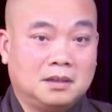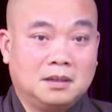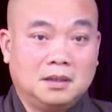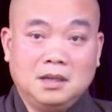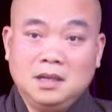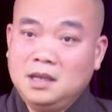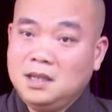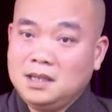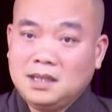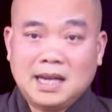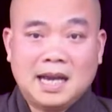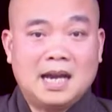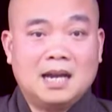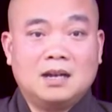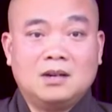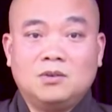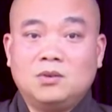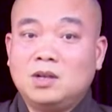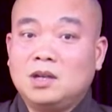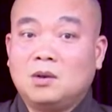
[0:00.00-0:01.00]
y
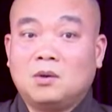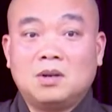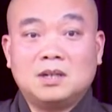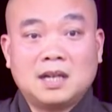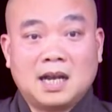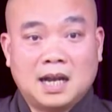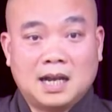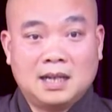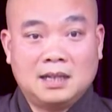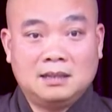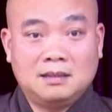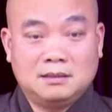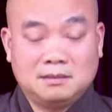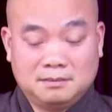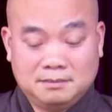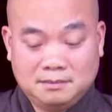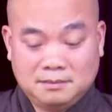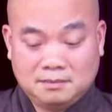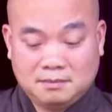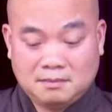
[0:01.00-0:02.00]
chang nói đâu có sai
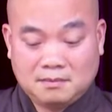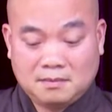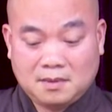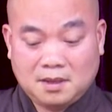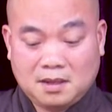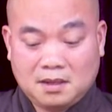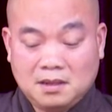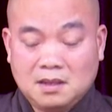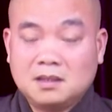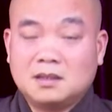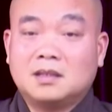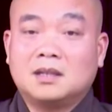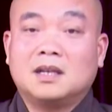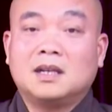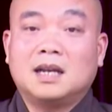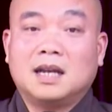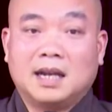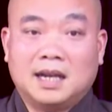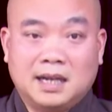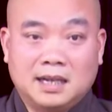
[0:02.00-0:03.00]
đích thị
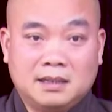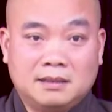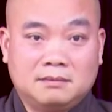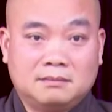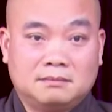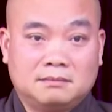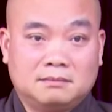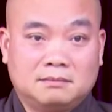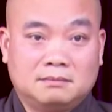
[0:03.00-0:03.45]
là hắn